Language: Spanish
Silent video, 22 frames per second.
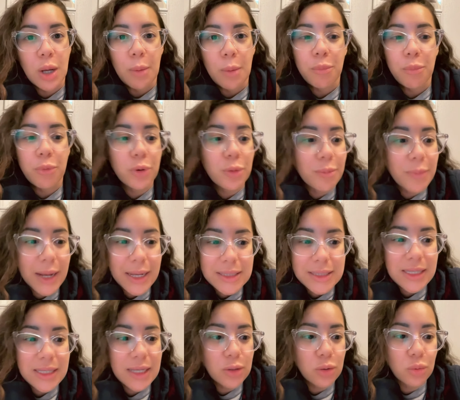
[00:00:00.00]
Por
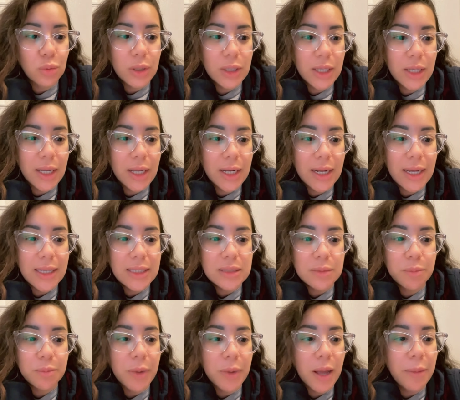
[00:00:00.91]
más que tú
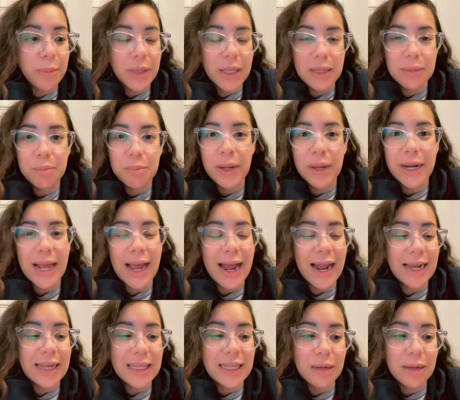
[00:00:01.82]
quieras, I mean, para
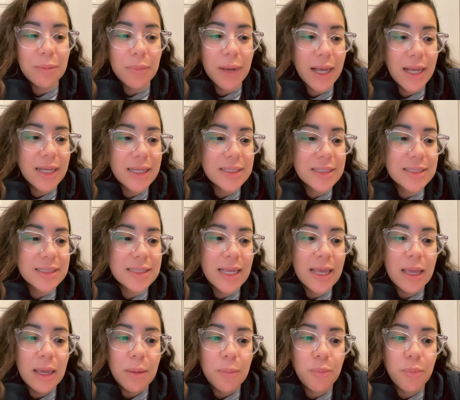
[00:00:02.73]
alguien más
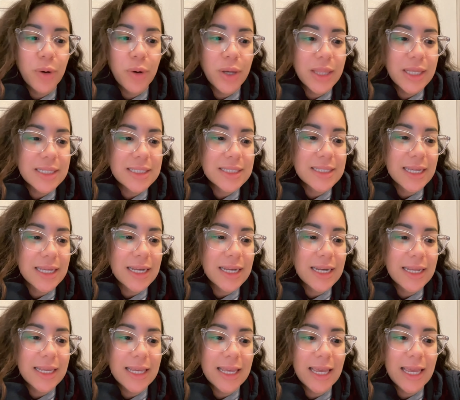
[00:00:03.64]
puede
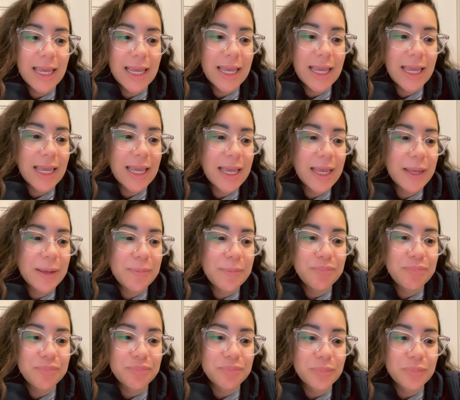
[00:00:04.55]
ser que